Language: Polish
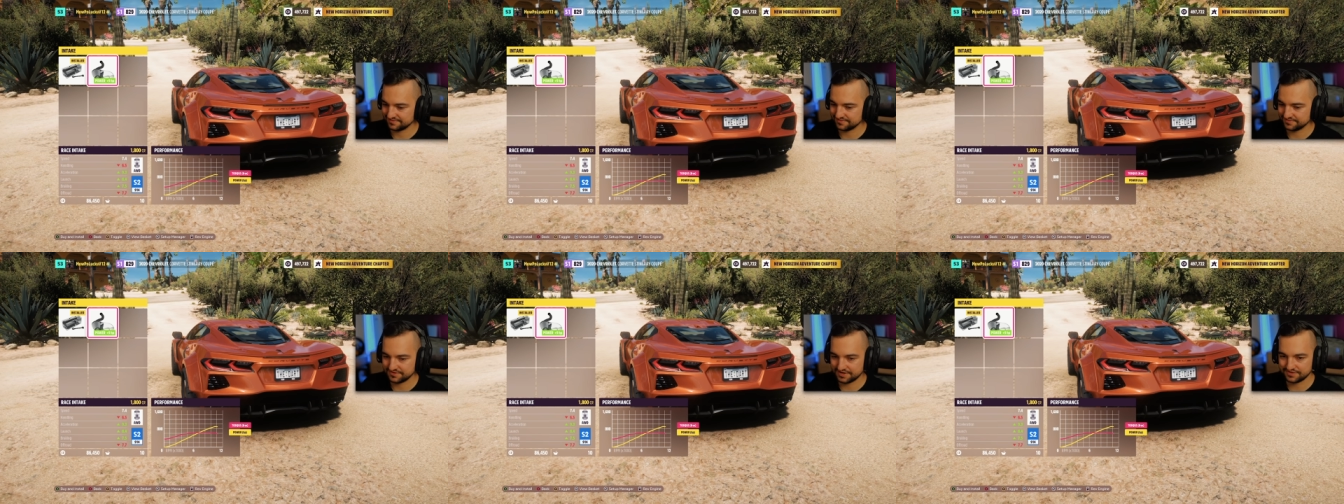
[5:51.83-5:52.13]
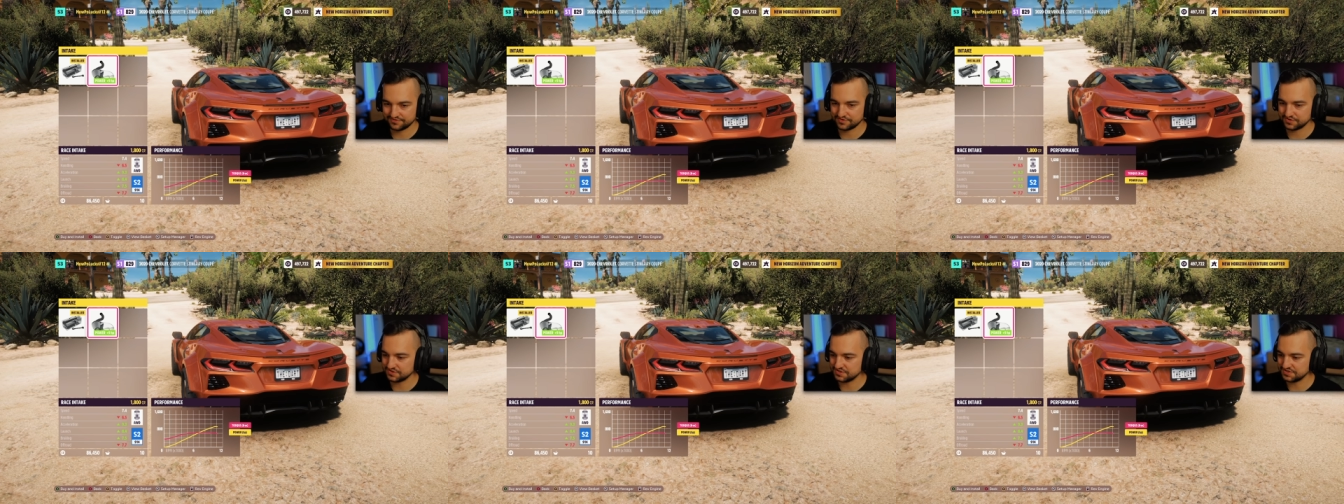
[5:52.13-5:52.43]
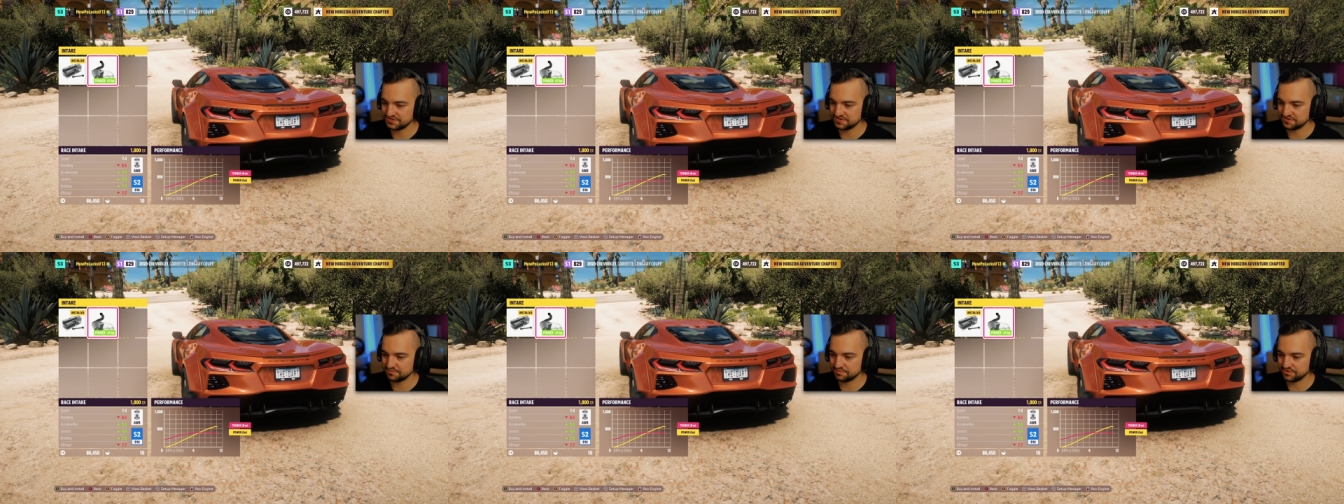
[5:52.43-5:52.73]
Jak
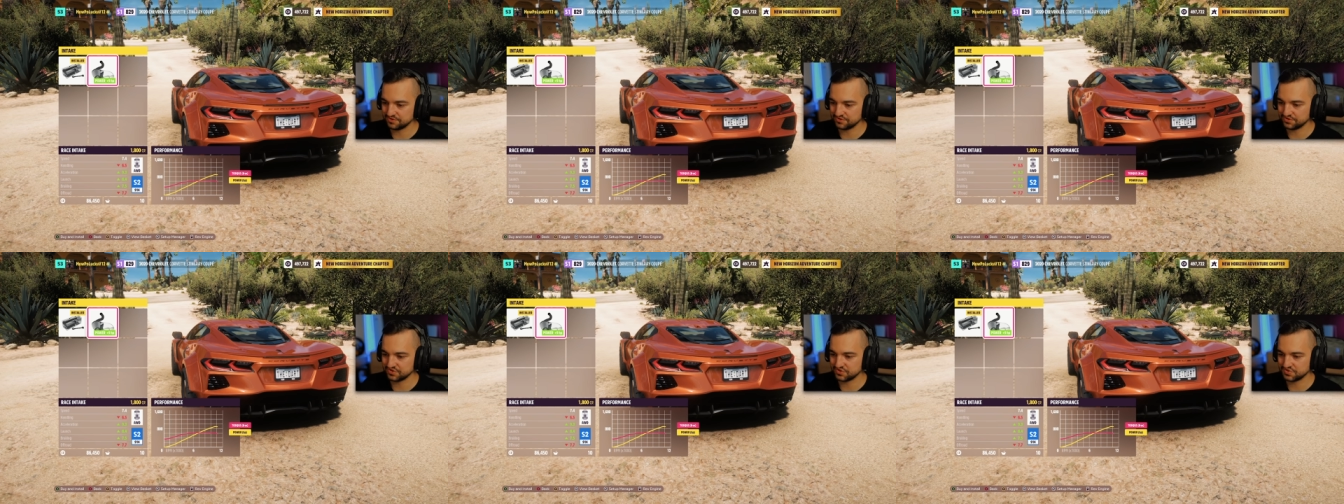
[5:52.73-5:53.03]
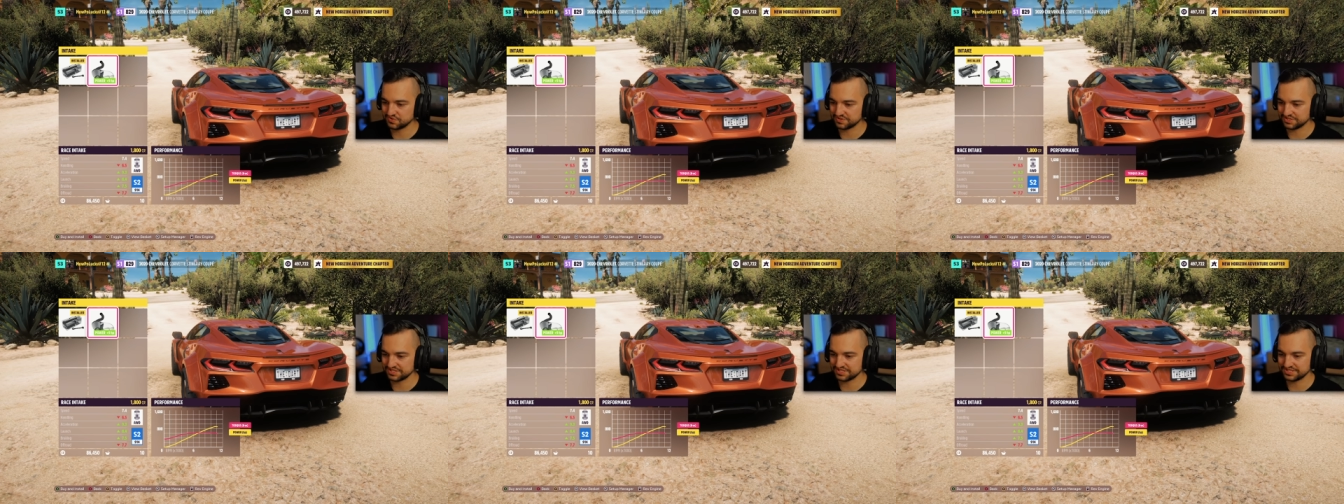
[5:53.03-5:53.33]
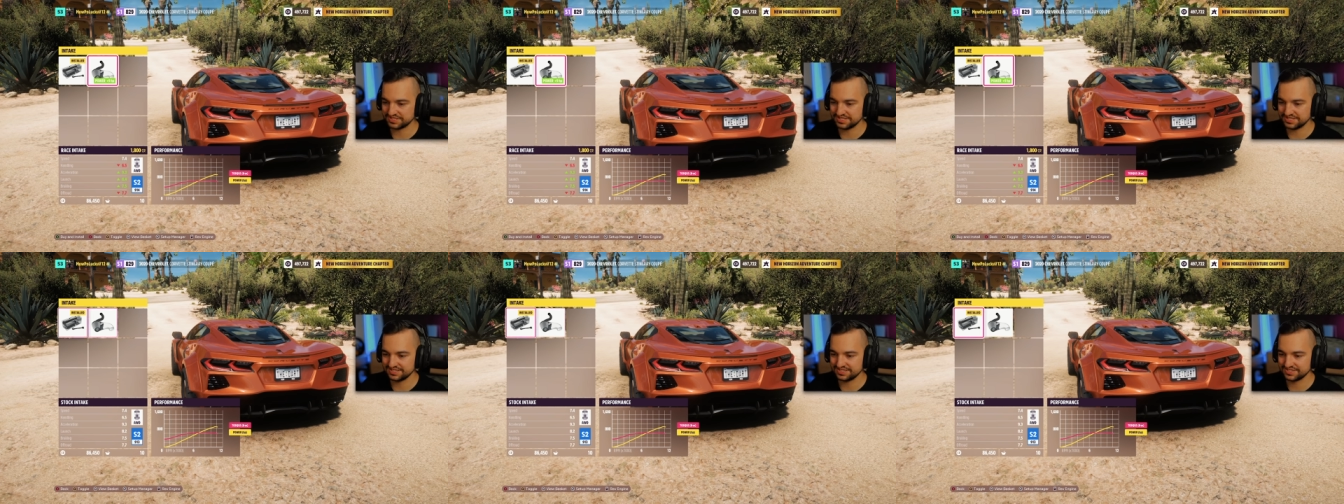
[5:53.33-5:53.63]
wchodzi na obroty, to słychać
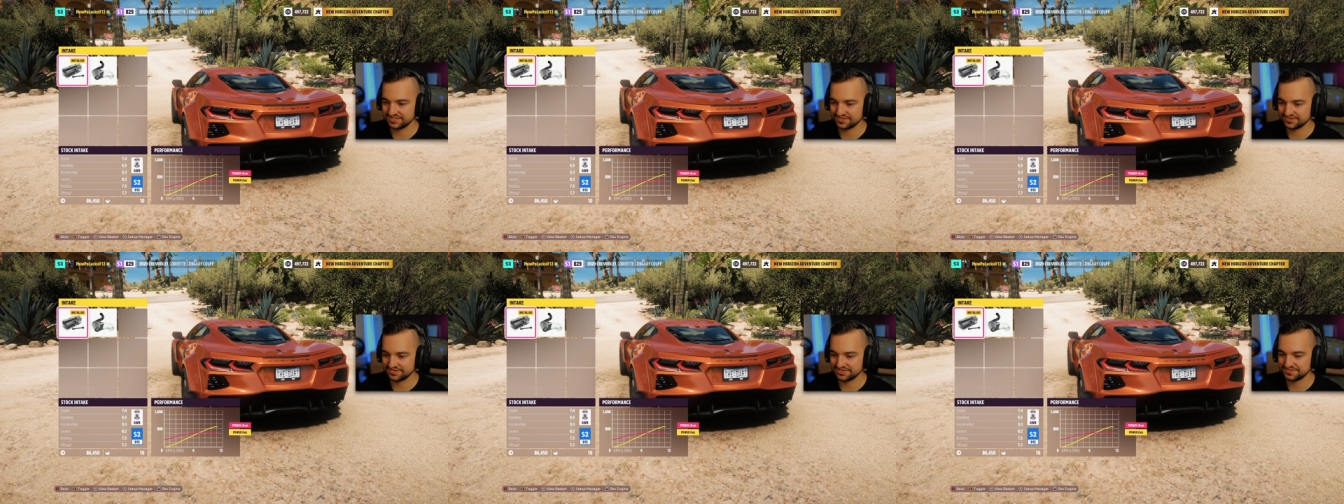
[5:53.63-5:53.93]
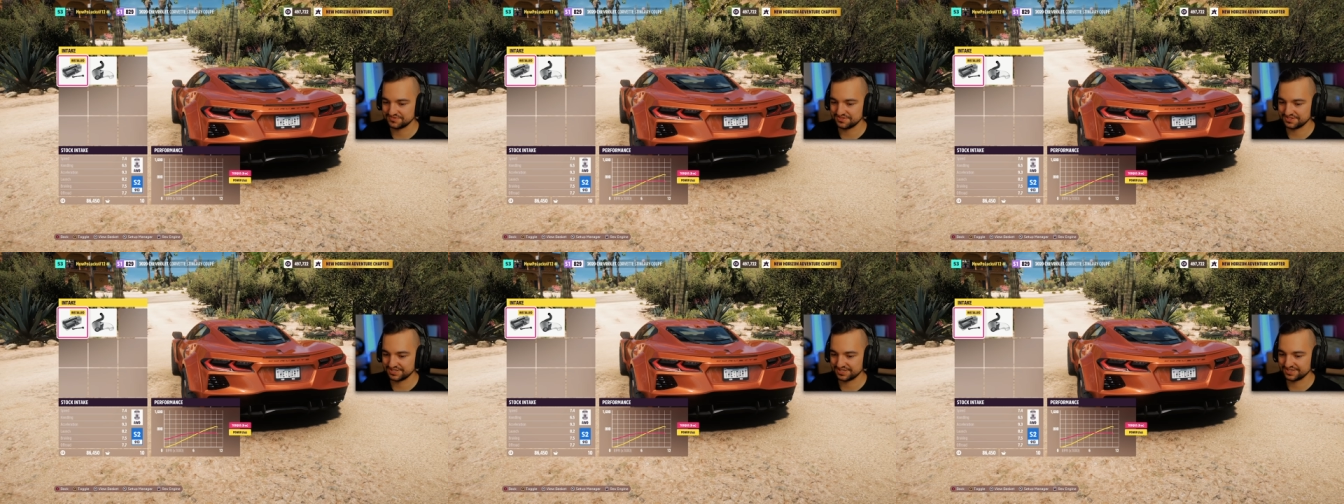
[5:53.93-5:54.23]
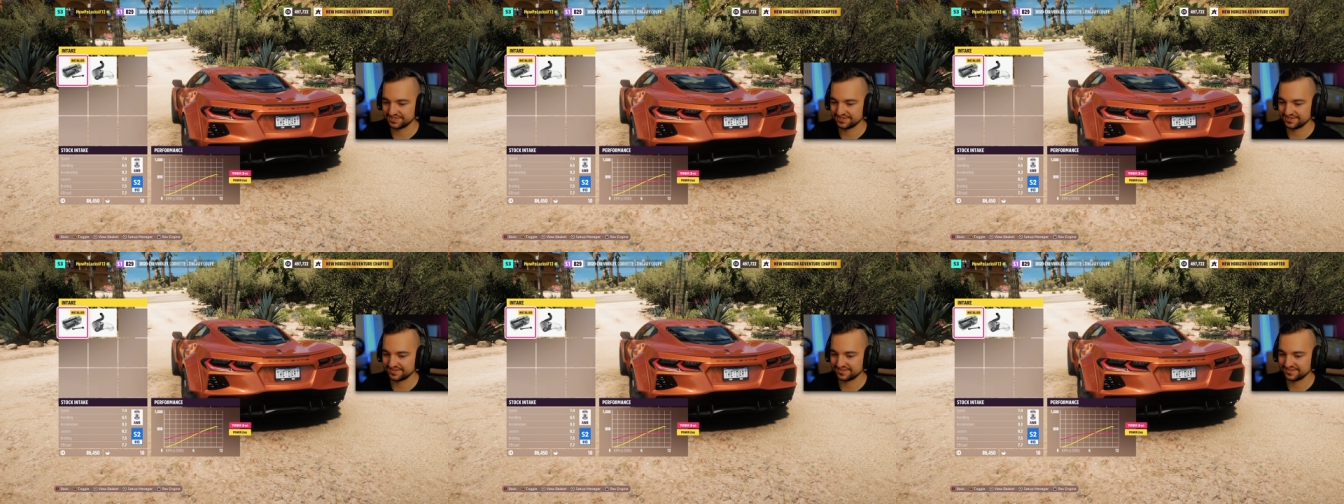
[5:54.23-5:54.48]
taki inny trochę dźwięk